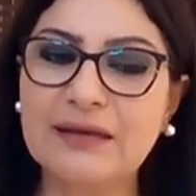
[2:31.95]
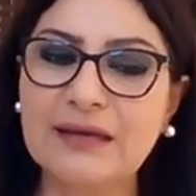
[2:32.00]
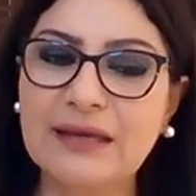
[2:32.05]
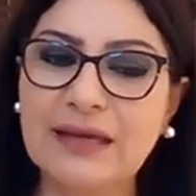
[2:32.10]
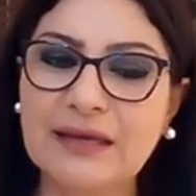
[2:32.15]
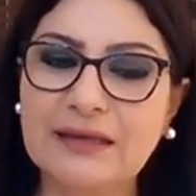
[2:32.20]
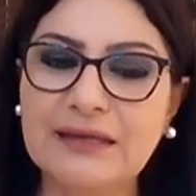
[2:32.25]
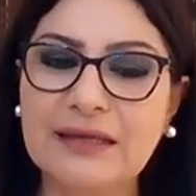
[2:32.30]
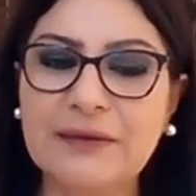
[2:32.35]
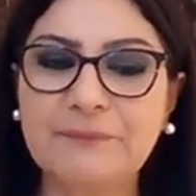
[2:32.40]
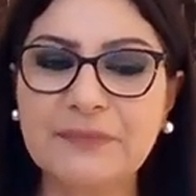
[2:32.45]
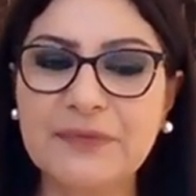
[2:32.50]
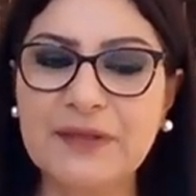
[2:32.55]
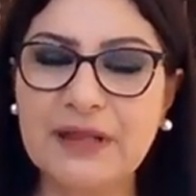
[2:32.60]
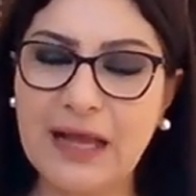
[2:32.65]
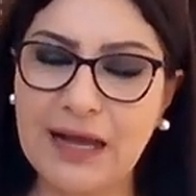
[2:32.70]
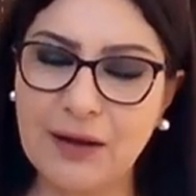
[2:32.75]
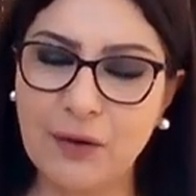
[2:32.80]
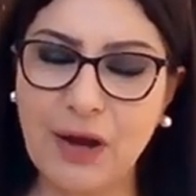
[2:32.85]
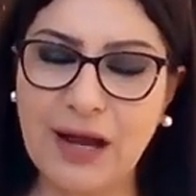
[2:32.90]
يعني
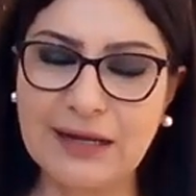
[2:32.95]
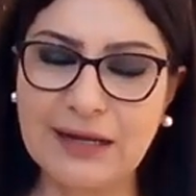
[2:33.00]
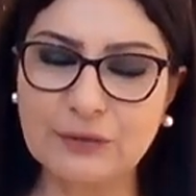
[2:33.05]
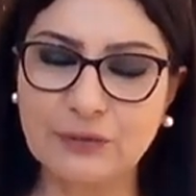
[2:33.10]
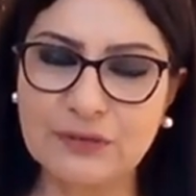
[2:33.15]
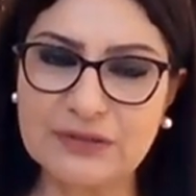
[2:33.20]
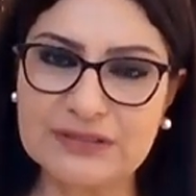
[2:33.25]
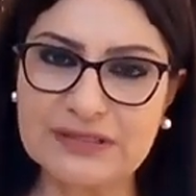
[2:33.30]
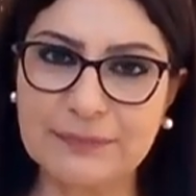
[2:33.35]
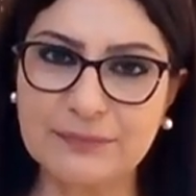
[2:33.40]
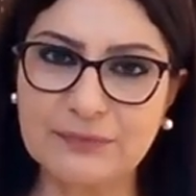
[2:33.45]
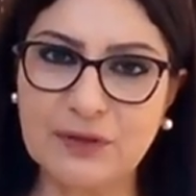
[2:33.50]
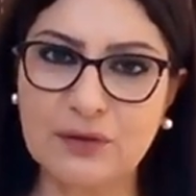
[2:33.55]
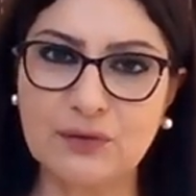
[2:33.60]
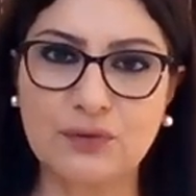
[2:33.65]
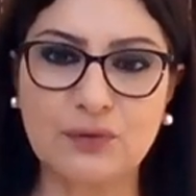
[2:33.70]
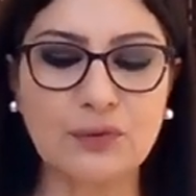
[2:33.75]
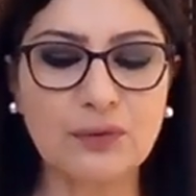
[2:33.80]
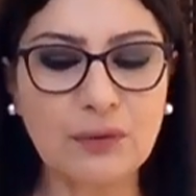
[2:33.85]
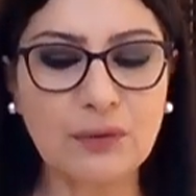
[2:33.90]
لحقوا حالكم اذا
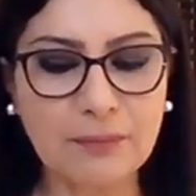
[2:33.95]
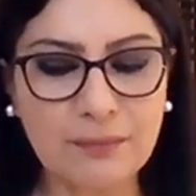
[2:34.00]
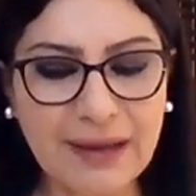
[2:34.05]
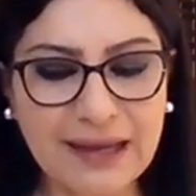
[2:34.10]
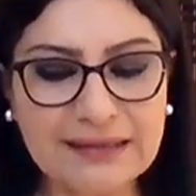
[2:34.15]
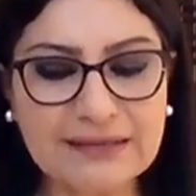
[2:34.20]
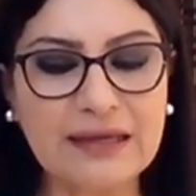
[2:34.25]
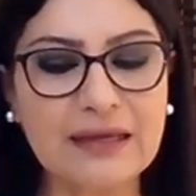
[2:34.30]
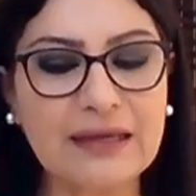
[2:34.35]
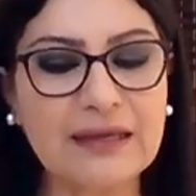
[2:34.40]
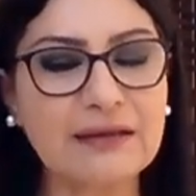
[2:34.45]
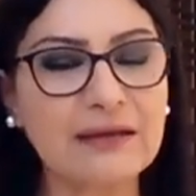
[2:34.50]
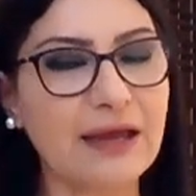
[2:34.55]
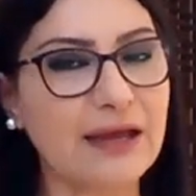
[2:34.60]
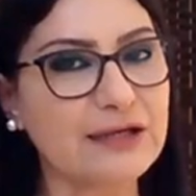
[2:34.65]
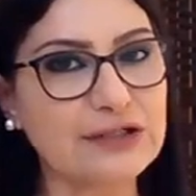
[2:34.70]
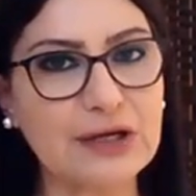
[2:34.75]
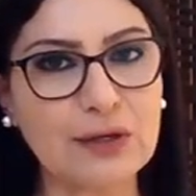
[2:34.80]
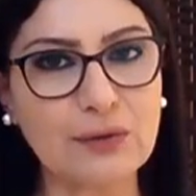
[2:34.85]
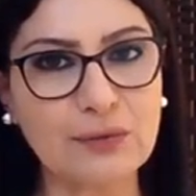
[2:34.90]
بتقدروا بعدين
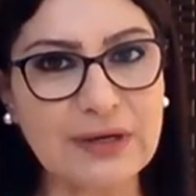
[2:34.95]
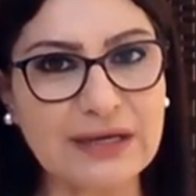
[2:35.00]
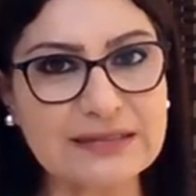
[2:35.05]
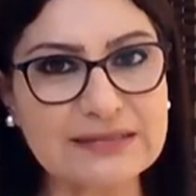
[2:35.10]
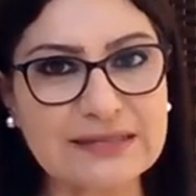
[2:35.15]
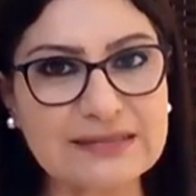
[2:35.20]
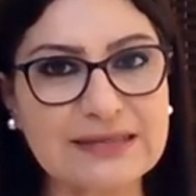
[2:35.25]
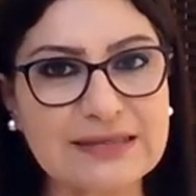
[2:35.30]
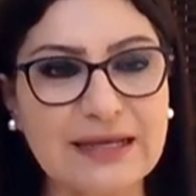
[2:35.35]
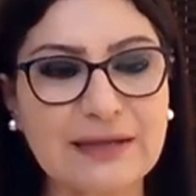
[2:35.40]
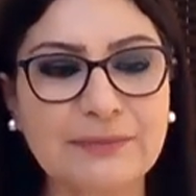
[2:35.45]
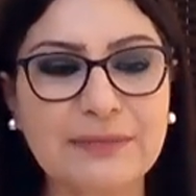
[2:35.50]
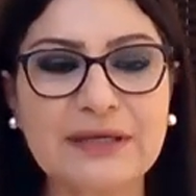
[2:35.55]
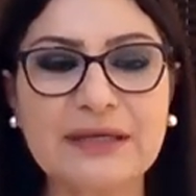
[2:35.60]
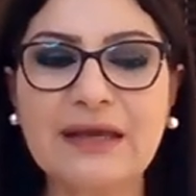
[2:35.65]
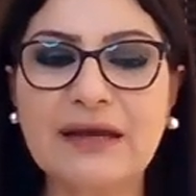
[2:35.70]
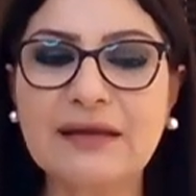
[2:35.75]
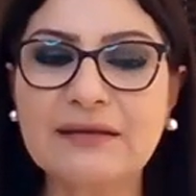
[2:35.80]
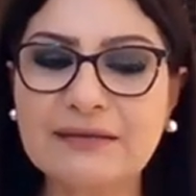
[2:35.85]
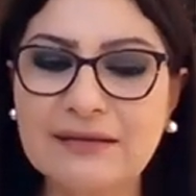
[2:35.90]
الجو ليس
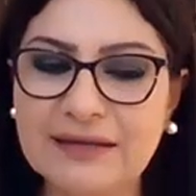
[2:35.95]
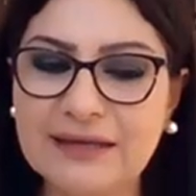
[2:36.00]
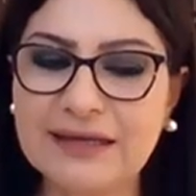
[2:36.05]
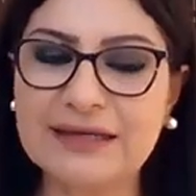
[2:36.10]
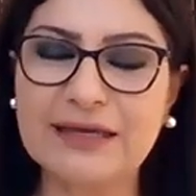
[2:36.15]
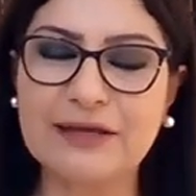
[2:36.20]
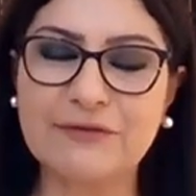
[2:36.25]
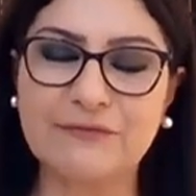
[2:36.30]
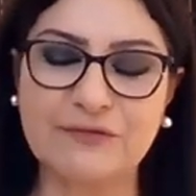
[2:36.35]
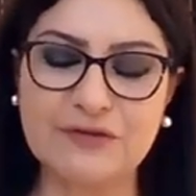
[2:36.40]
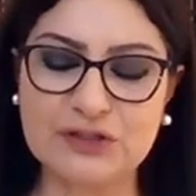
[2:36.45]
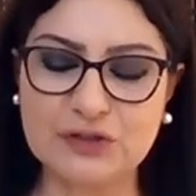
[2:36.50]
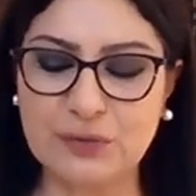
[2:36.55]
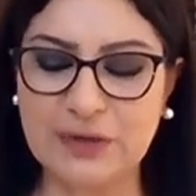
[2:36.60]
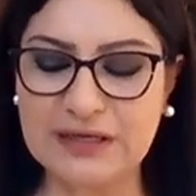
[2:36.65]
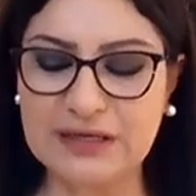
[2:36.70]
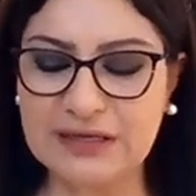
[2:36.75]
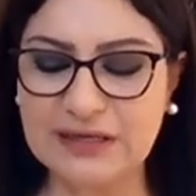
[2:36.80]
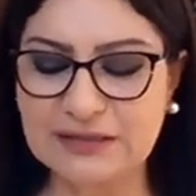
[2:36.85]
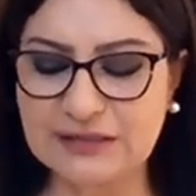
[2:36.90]
سلبيا لكن في
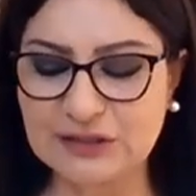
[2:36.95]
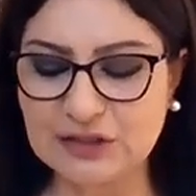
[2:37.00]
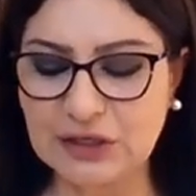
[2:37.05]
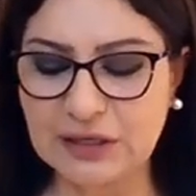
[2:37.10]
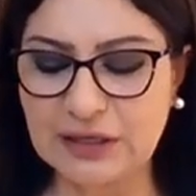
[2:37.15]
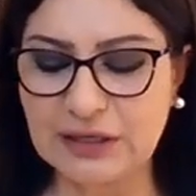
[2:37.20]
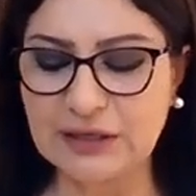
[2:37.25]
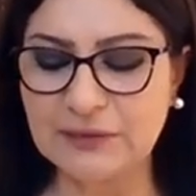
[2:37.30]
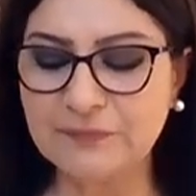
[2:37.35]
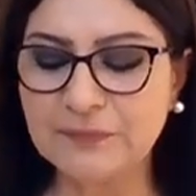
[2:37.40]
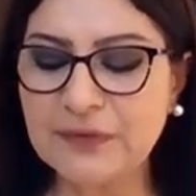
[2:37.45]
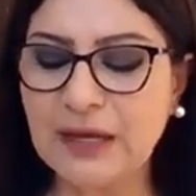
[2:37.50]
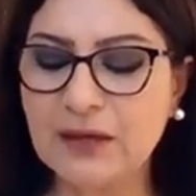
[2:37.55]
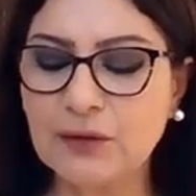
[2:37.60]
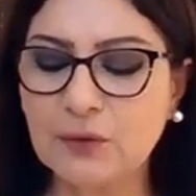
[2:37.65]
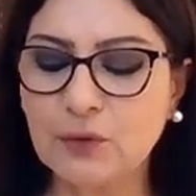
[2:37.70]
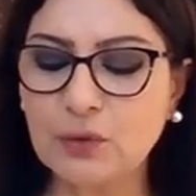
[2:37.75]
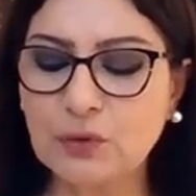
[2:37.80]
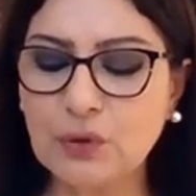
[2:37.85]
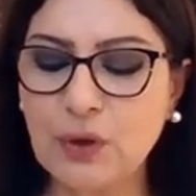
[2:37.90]
شويه شغل
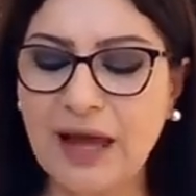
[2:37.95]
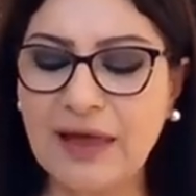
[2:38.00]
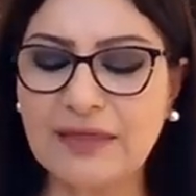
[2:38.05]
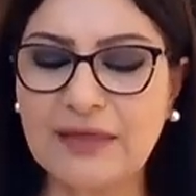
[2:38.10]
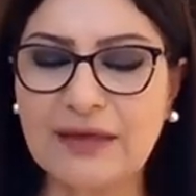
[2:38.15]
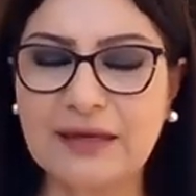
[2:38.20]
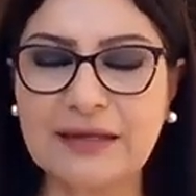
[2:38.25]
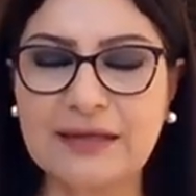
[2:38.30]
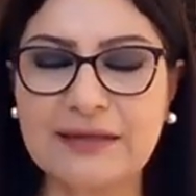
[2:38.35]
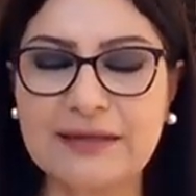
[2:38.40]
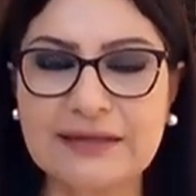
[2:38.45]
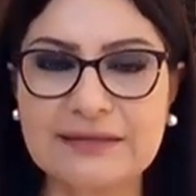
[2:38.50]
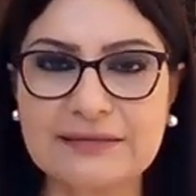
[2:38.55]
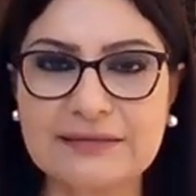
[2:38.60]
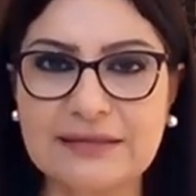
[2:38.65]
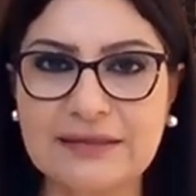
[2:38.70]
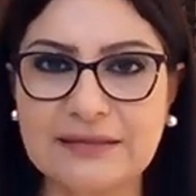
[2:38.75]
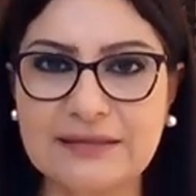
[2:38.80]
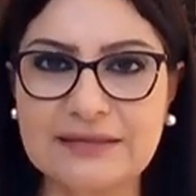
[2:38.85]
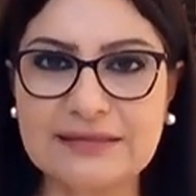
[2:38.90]
كونوا حذرين
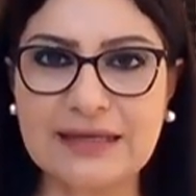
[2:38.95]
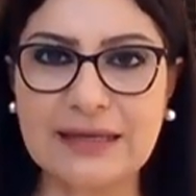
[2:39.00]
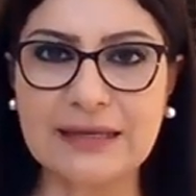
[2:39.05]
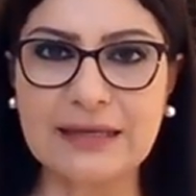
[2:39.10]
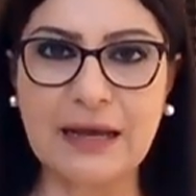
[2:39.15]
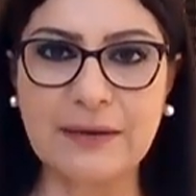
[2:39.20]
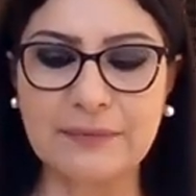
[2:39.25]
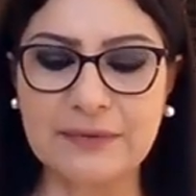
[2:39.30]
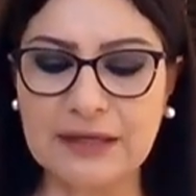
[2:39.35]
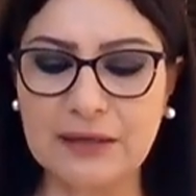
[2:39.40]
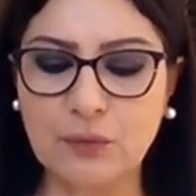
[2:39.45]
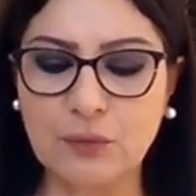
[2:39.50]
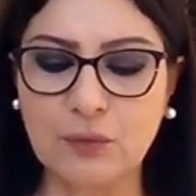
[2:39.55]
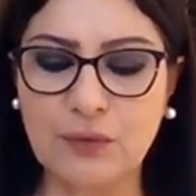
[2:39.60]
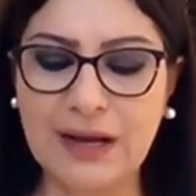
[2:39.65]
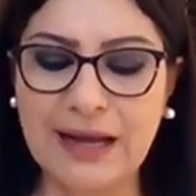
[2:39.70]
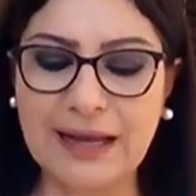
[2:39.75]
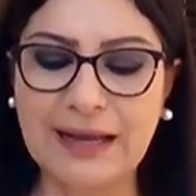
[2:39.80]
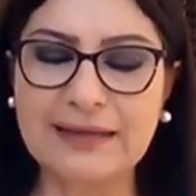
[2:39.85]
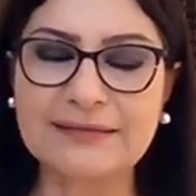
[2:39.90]
30 نيسان ابريل
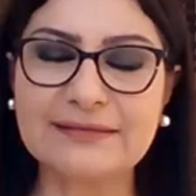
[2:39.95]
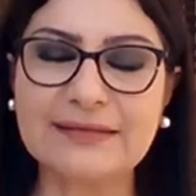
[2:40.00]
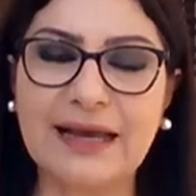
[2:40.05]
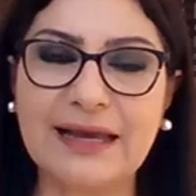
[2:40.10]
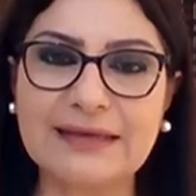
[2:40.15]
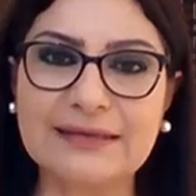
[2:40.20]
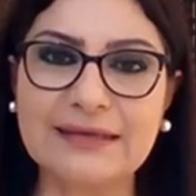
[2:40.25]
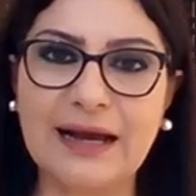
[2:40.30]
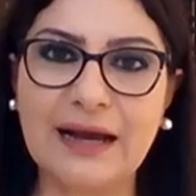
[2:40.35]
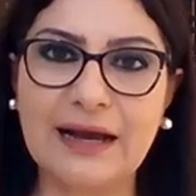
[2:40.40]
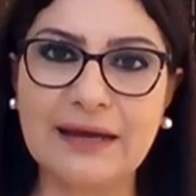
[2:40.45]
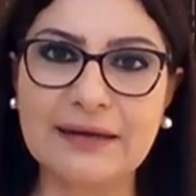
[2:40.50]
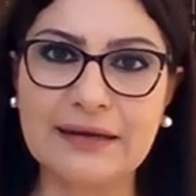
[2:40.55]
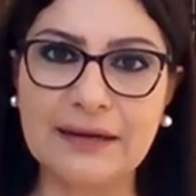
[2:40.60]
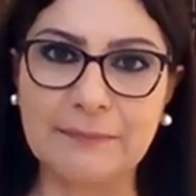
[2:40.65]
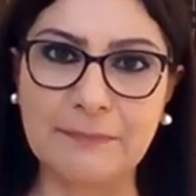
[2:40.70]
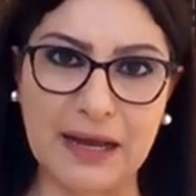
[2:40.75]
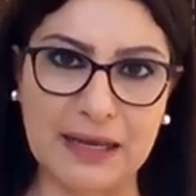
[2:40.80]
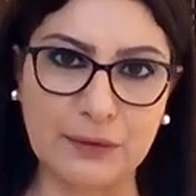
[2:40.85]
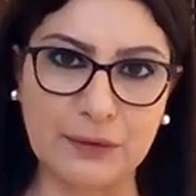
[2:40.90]
1 ايار
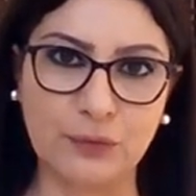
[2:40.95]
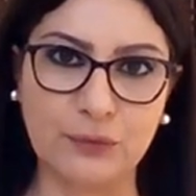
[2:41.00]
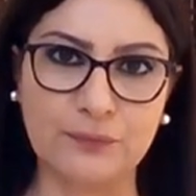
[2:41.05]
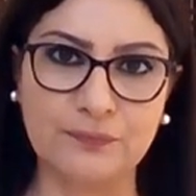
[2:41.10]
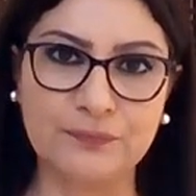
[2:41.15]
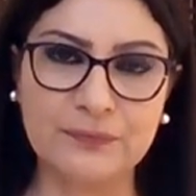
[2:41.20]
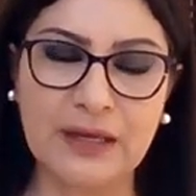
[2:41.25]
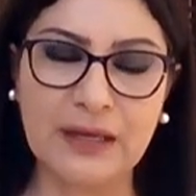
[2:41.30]
مايو